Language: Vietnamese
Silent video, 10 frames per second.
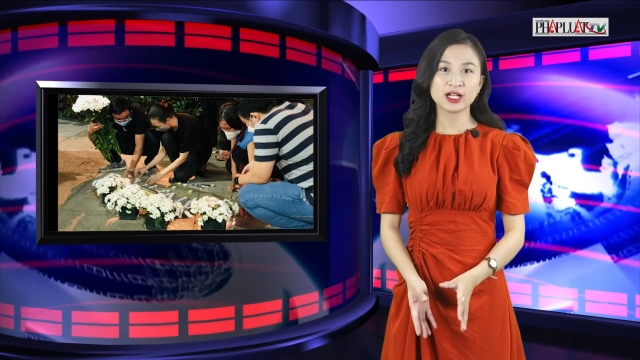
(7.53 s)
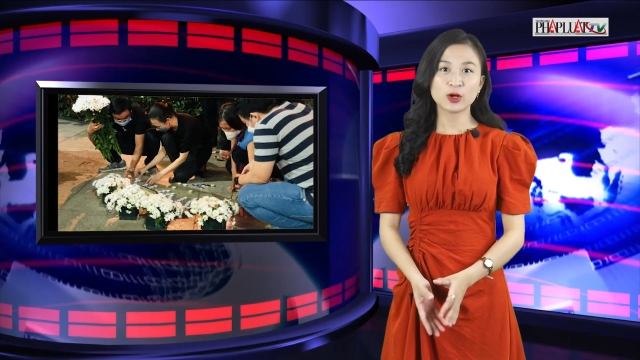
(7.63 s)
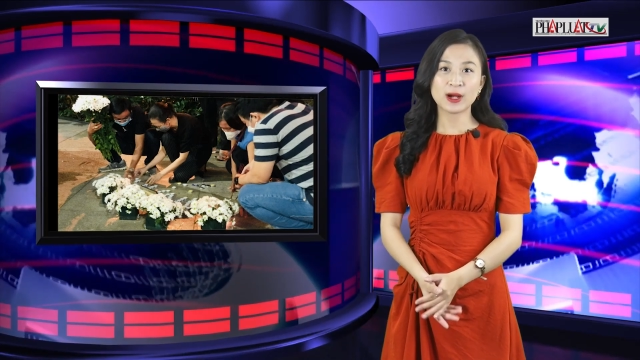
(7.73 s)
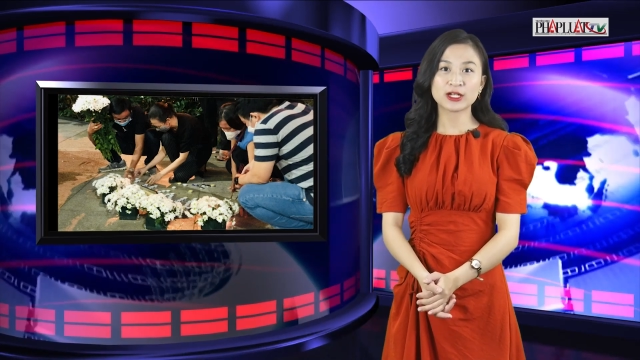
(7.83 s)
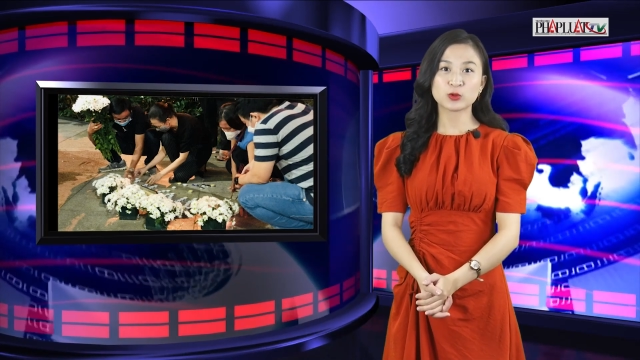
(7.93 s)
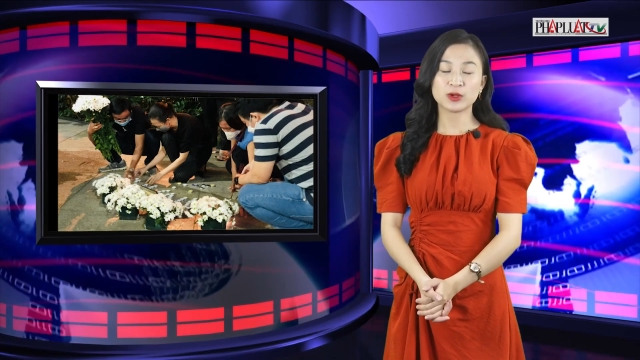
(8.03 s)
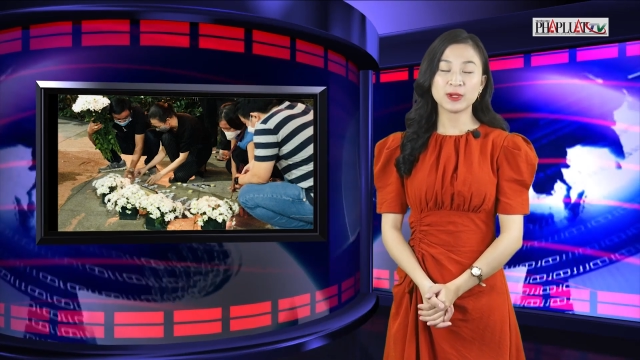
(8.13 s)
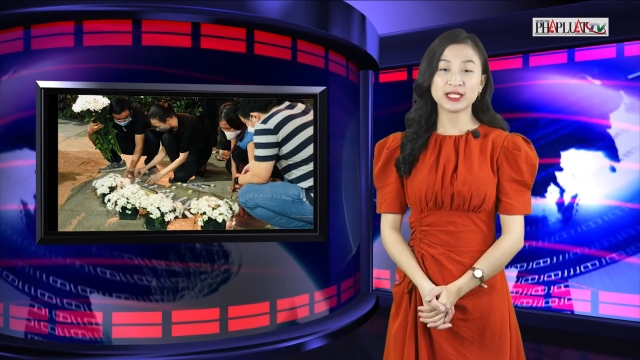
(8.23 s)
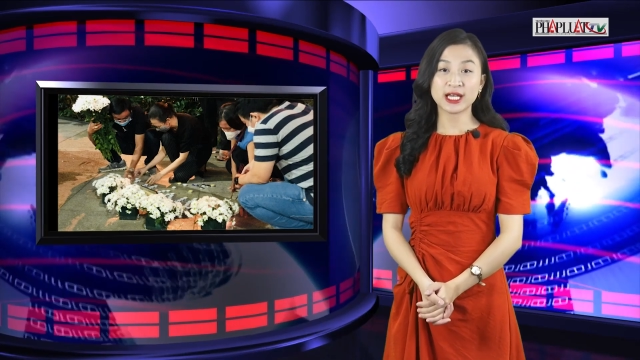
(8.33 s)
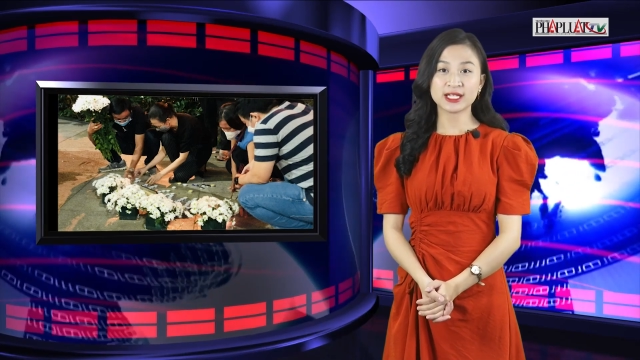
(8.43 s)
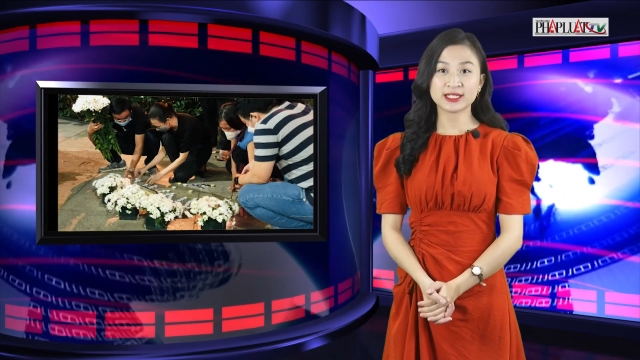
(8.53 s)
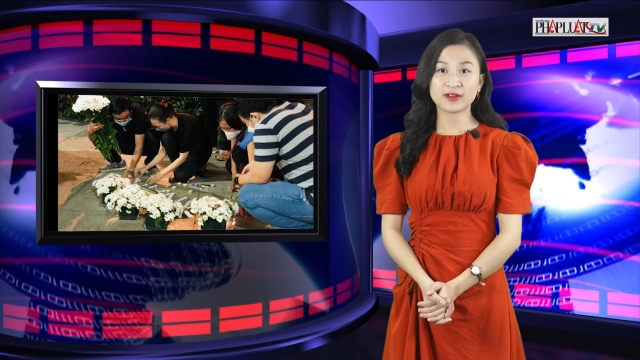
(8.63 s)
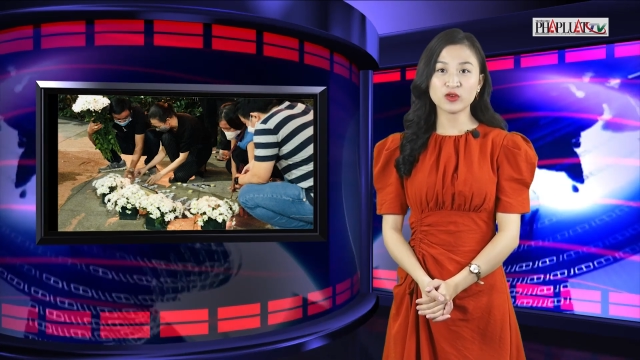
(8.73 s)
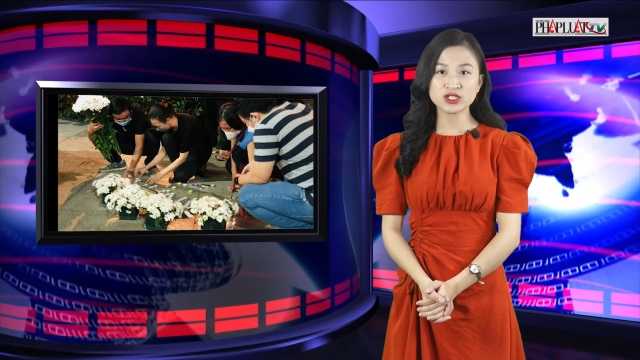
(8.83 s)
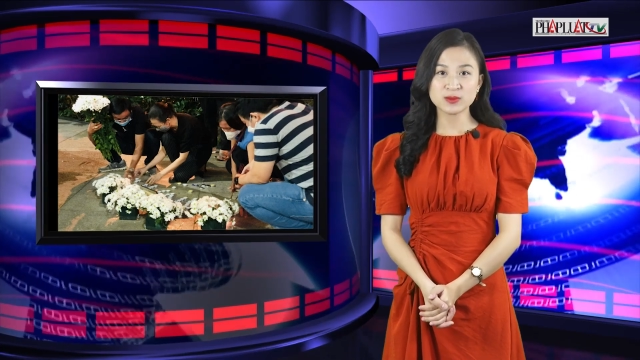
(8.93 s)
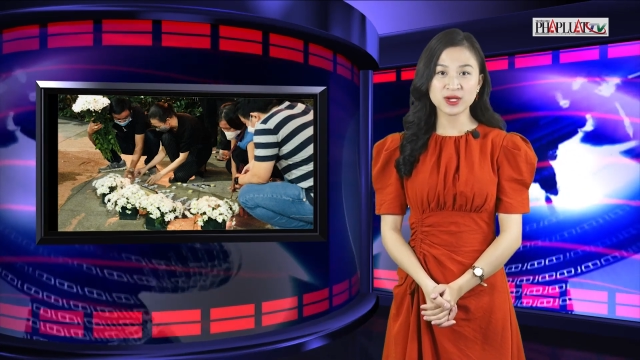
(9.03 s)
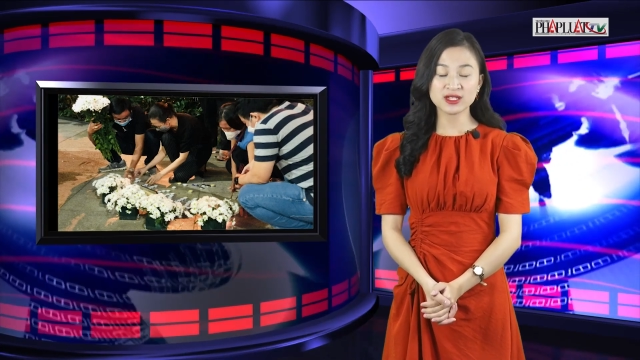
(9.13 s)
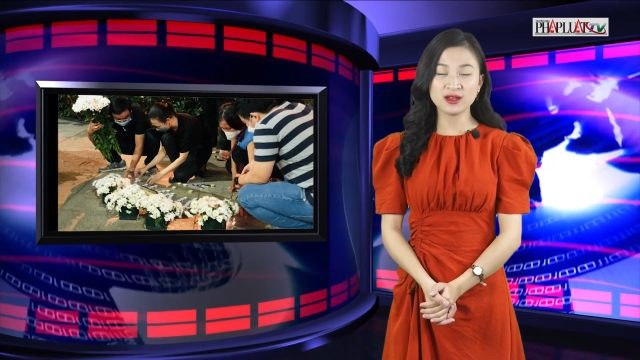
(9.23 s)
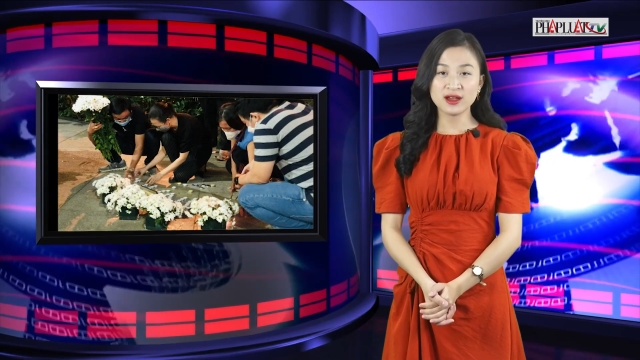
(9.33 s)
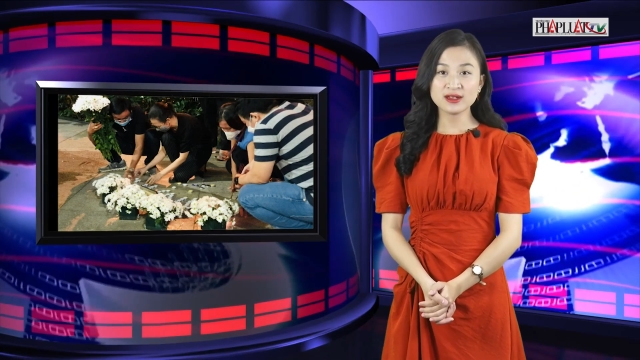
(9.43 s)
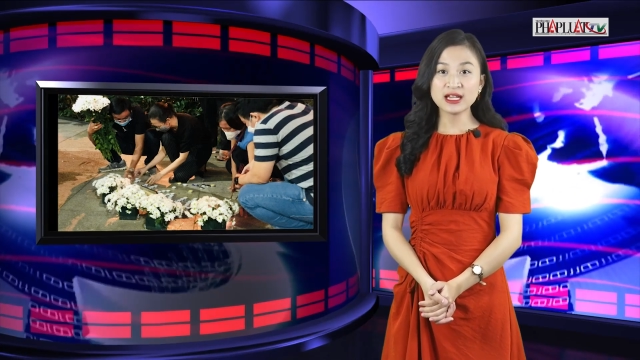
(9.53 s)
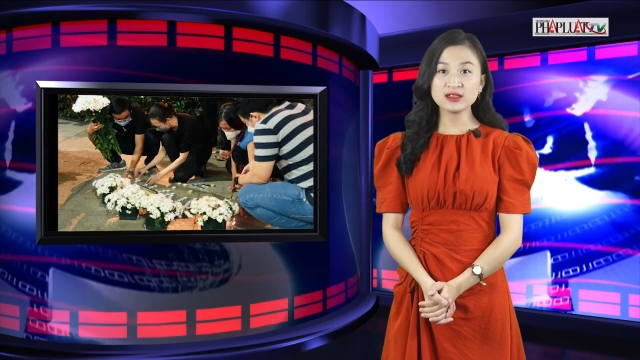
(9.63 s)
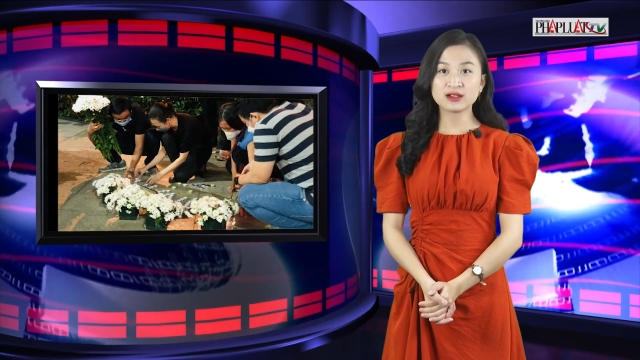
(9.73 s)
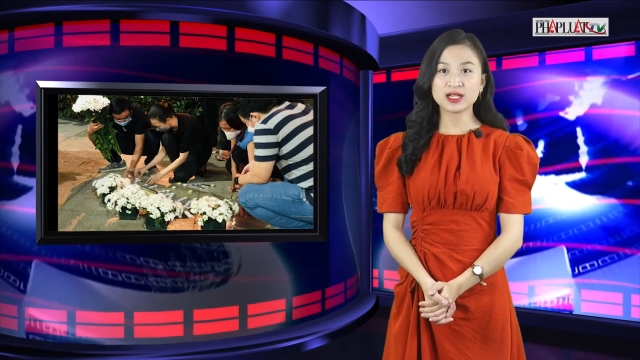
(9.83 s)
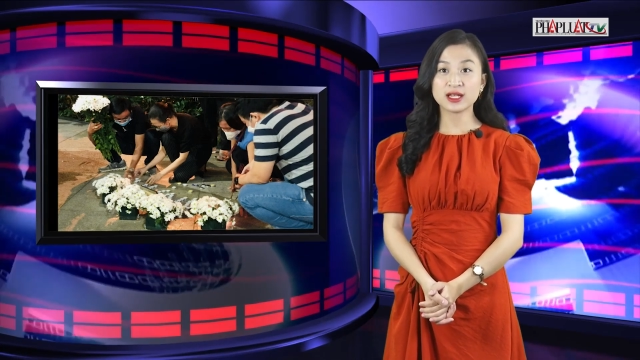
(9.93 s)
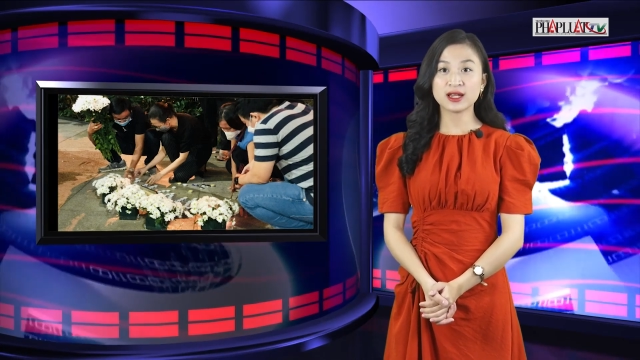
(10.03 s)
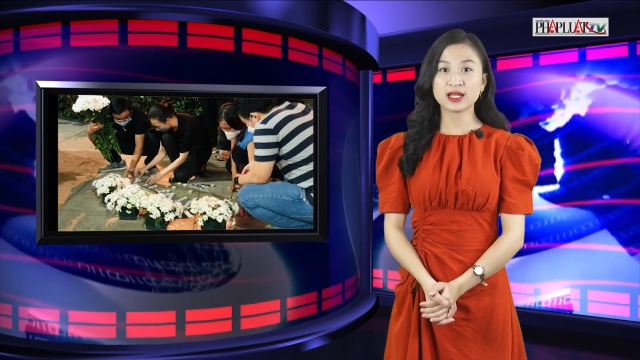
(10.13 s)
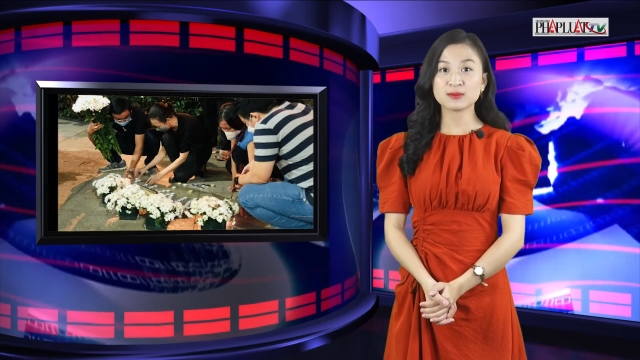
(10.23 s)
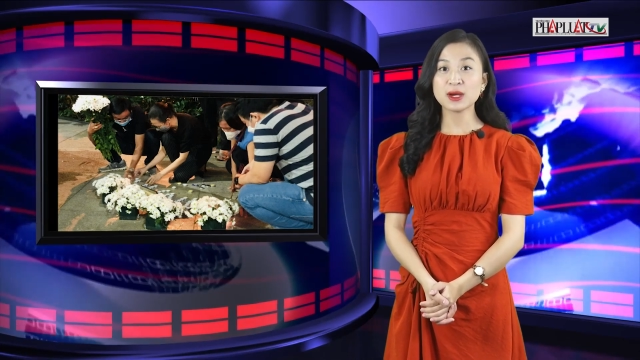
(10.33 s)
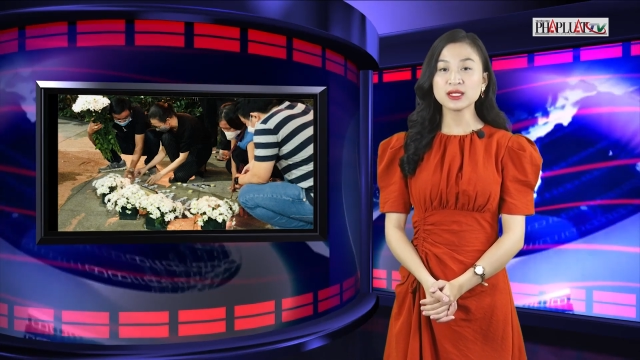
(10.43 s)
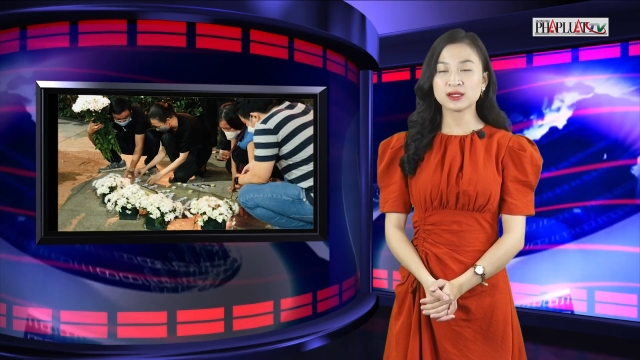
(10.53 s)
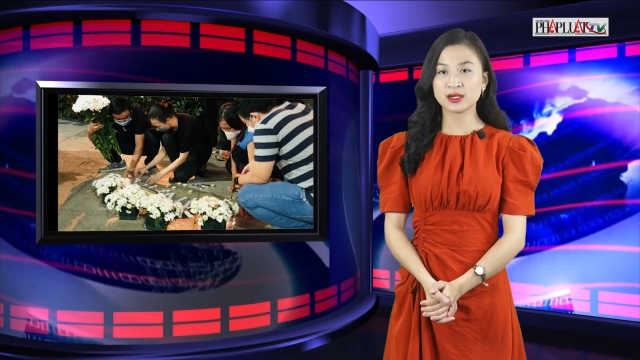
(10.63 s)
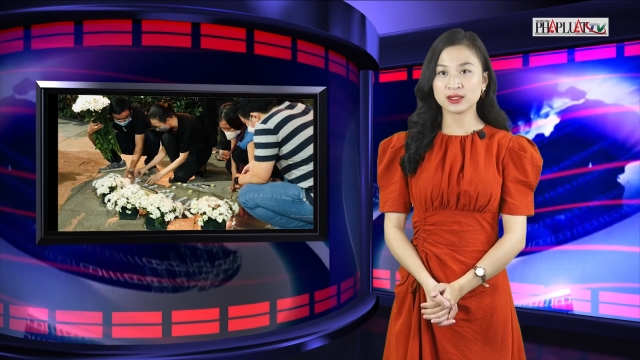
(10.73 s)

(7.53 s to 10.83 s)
Công an quận Bình Thạnh, thành phố Hồ Chí Minh đã thực hiện lệnh bắt